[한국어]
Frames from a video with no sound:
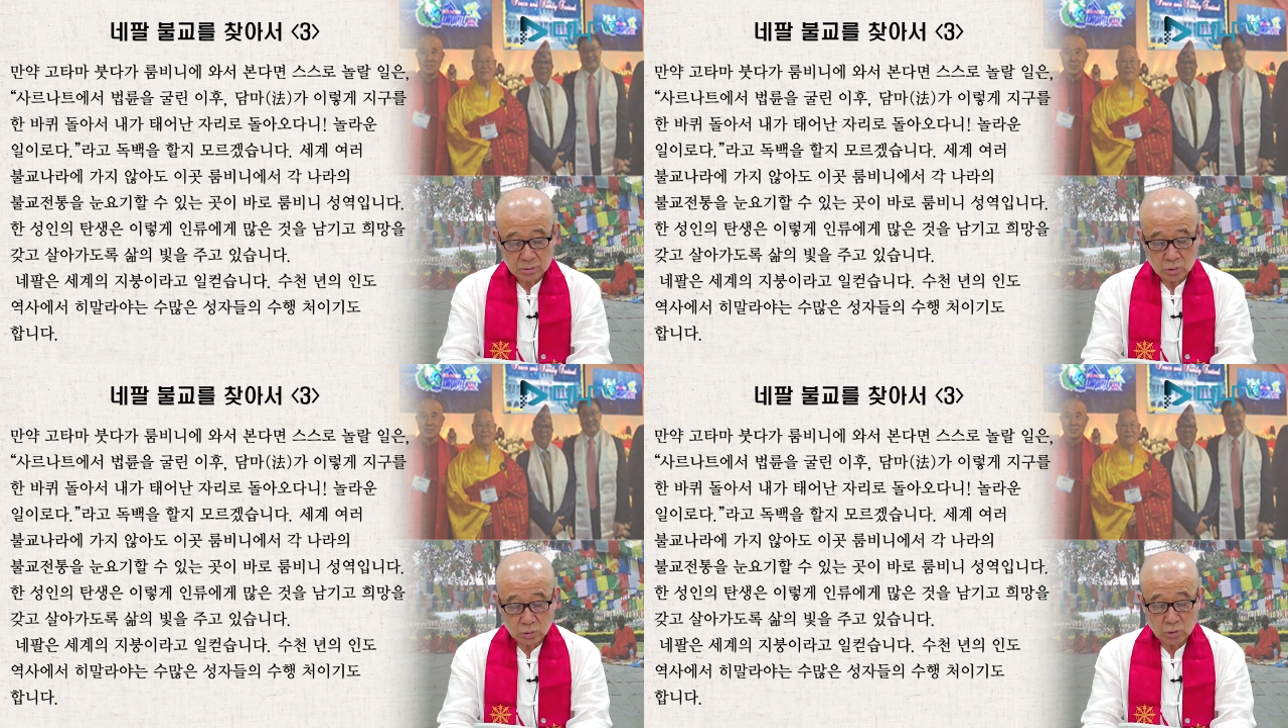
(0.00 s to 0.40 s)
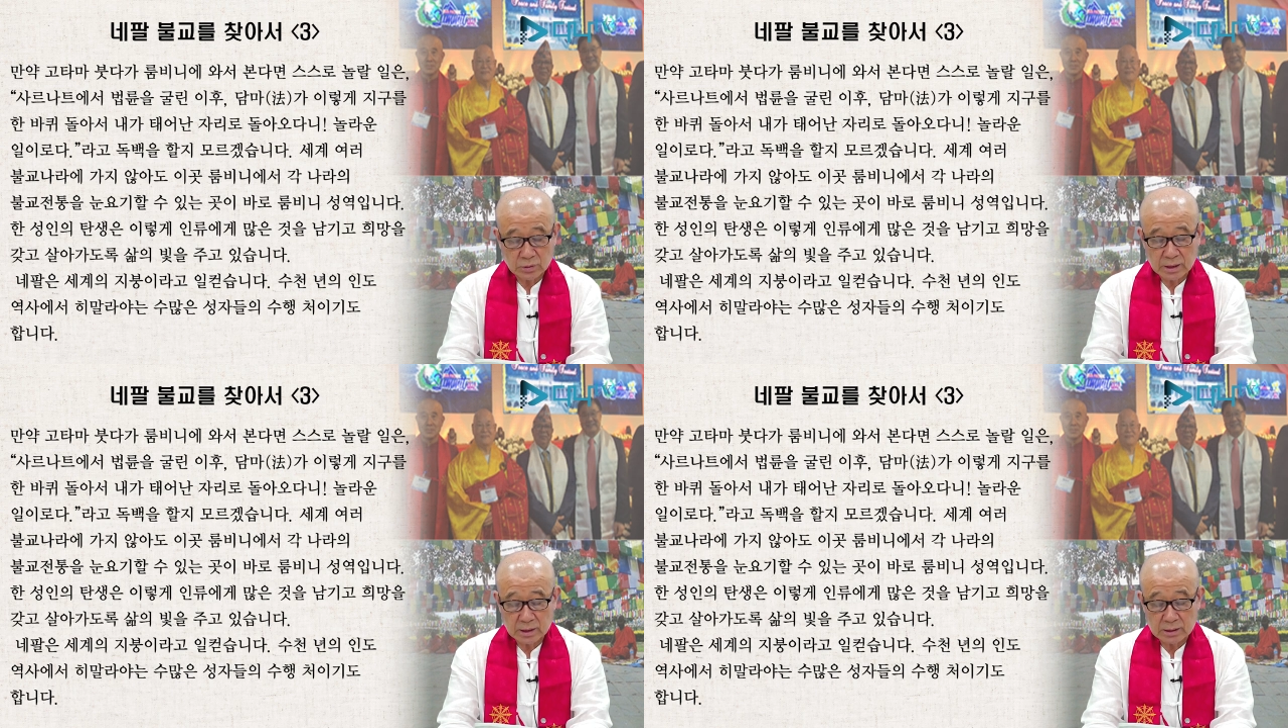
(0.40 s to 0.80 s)

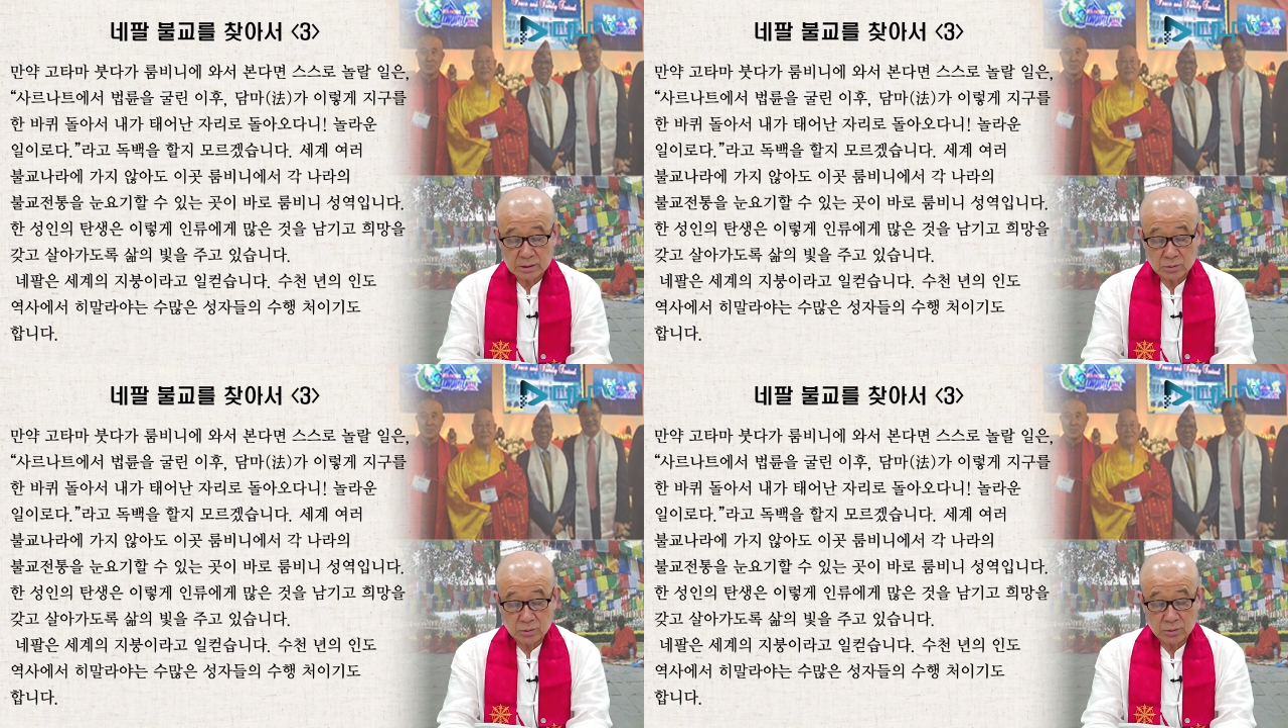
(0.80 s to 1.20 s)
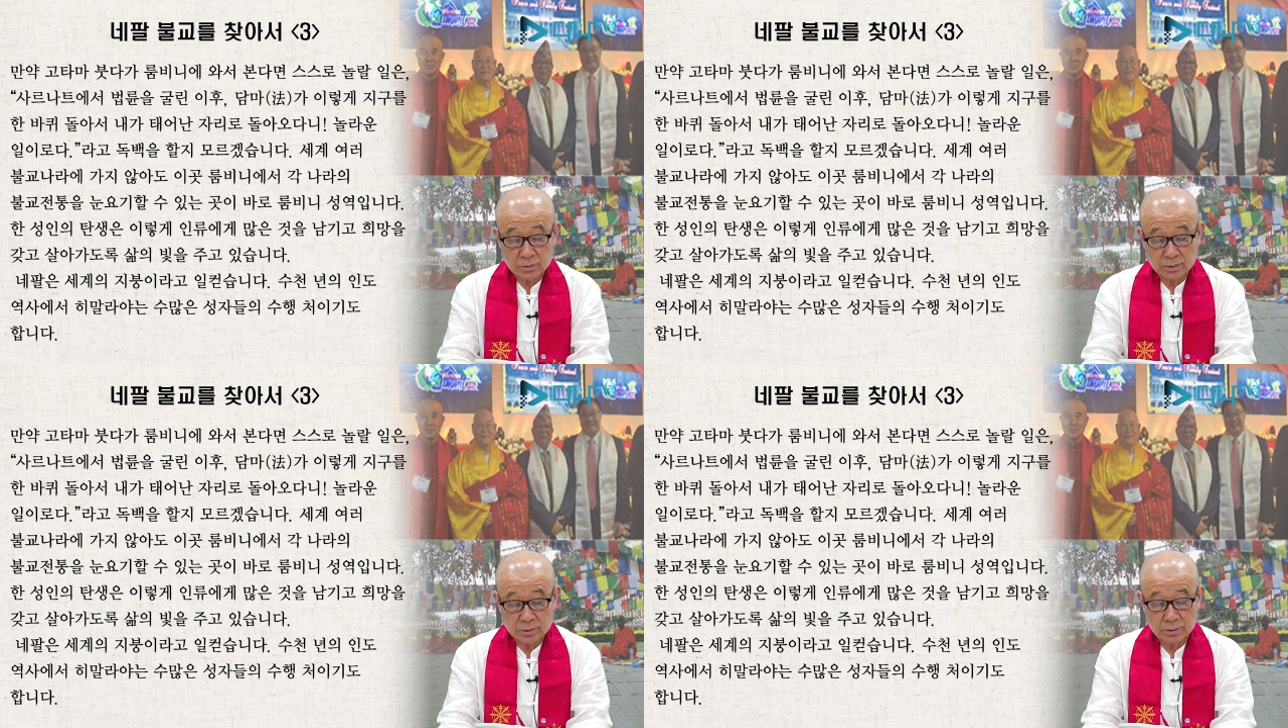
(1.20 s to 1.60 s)
도통을 해가지고
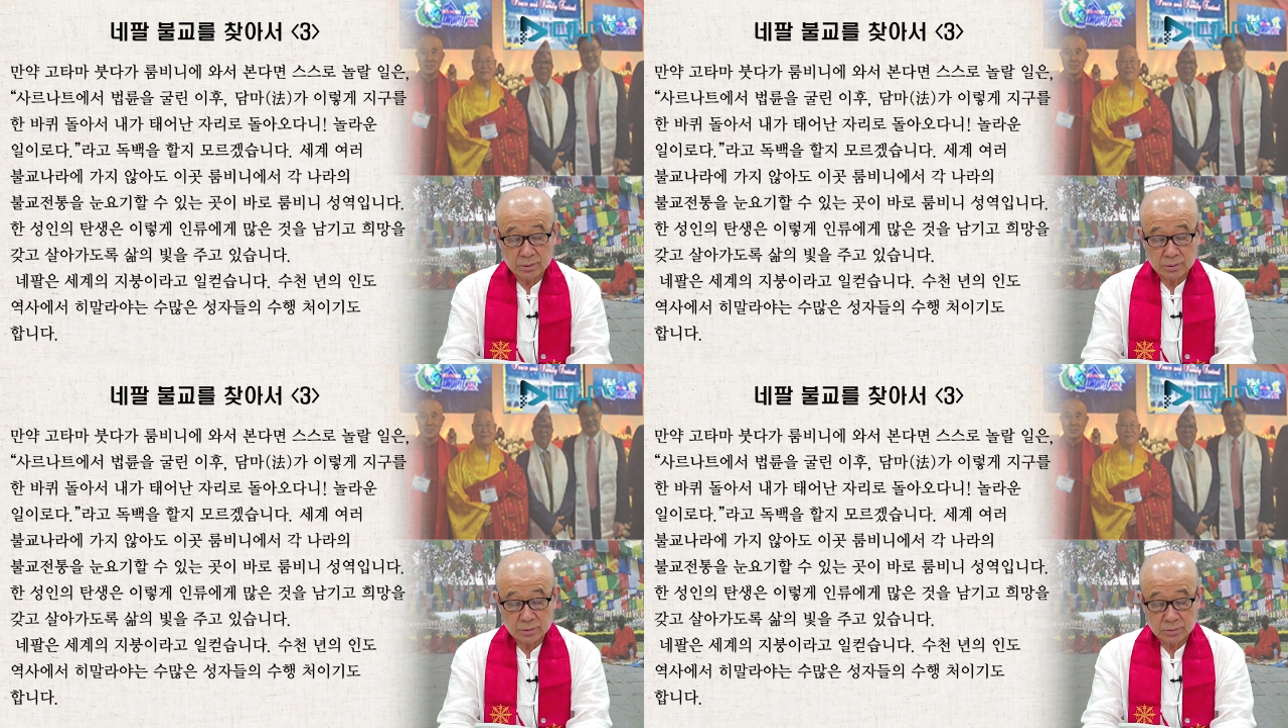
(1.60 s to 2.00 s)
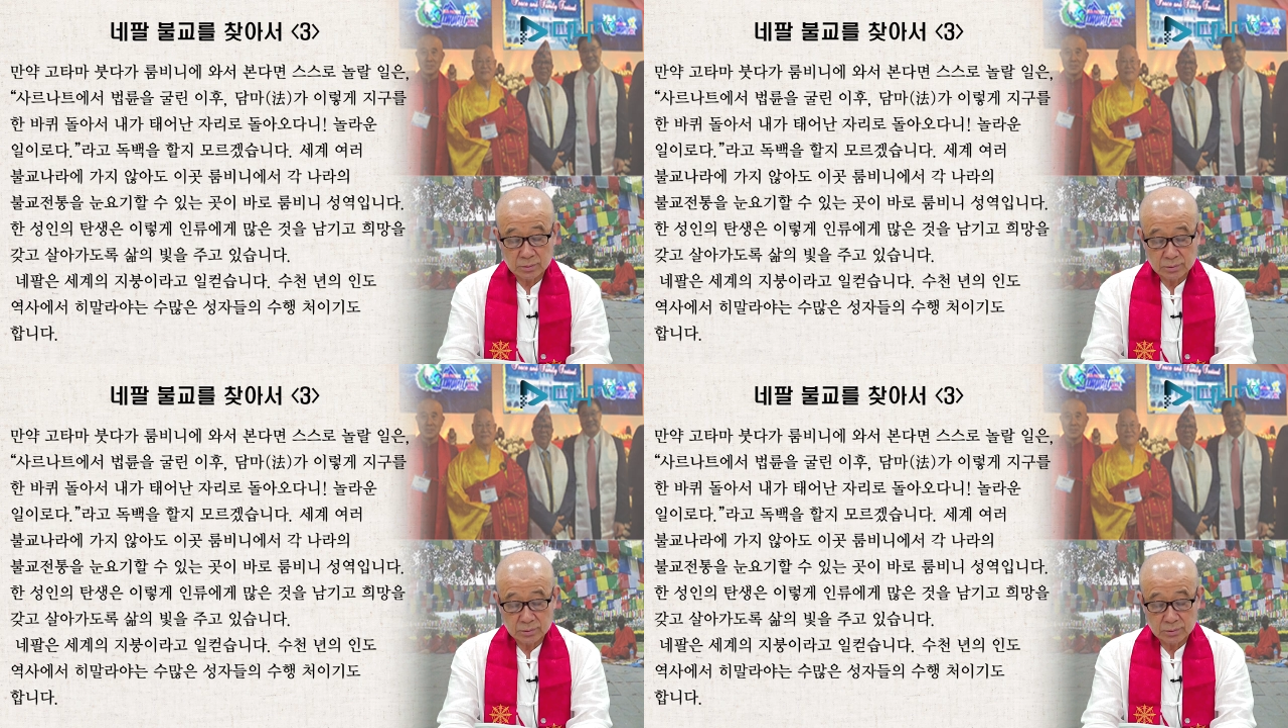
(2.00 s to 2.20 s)
그